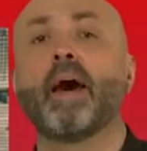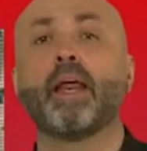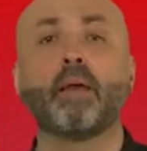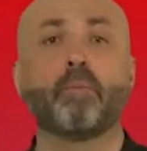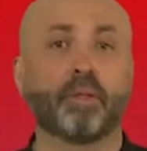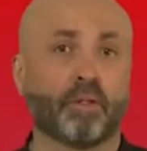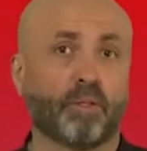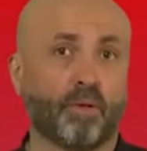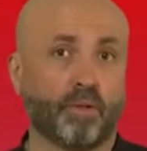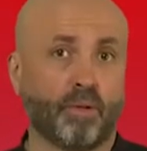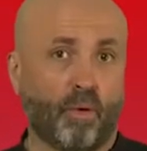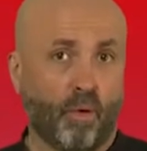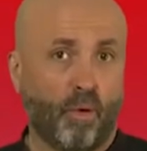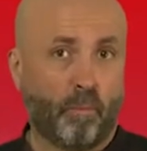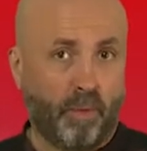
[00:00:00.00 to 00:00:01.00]
Ремингтон
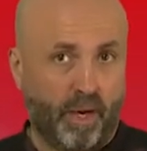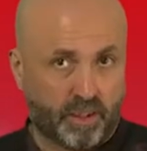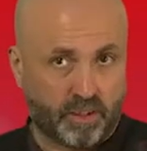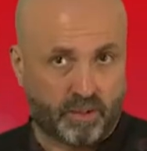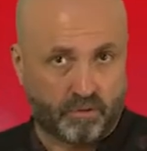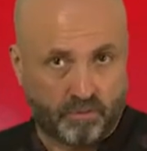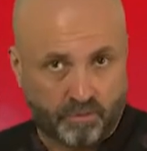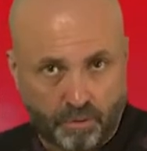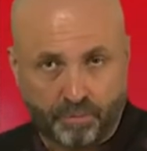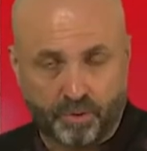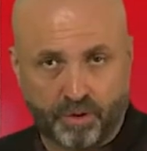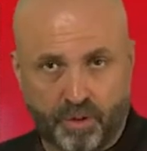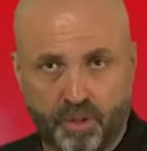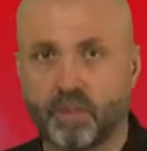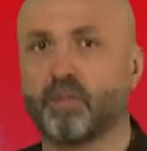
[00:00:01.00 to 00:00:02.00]
о массовом
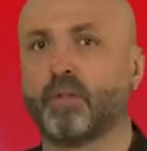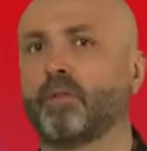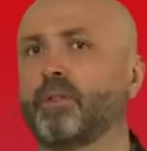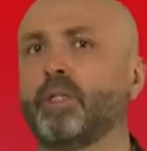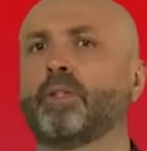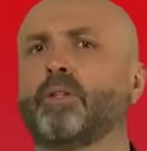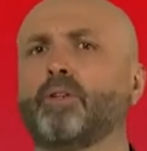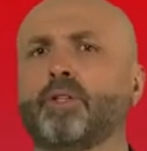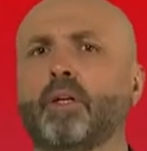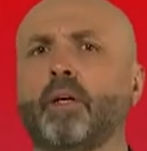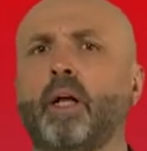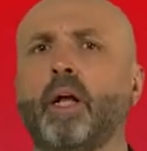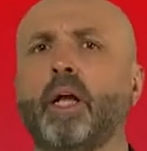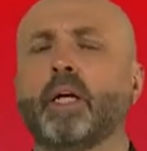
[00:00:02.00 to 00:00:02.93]
выпуске своего детища.